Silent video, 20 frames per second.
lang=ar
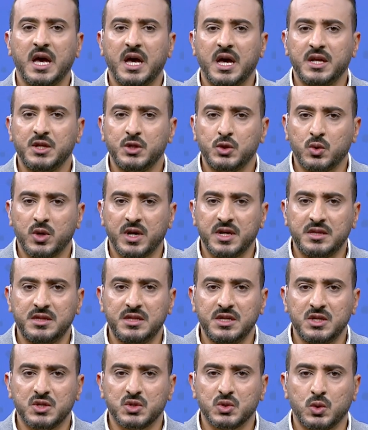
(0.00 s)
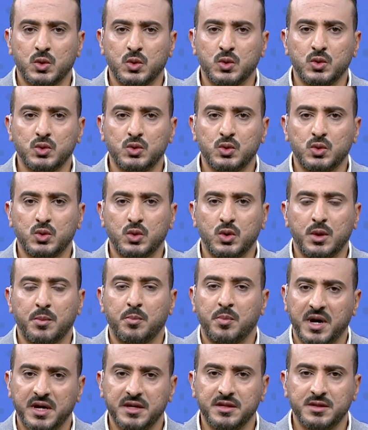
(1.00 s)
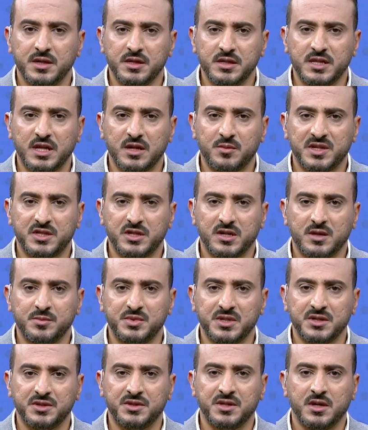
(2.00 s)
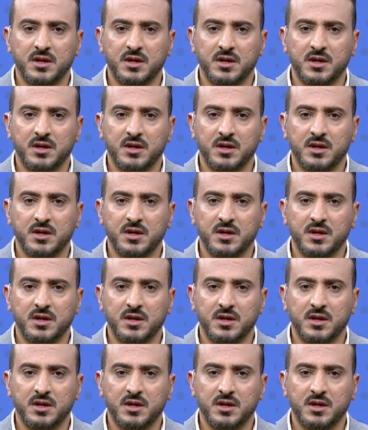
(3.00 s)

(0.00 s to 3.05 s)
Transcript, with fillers: أن يؤدي صعود بايدن إلى البيت الأبيض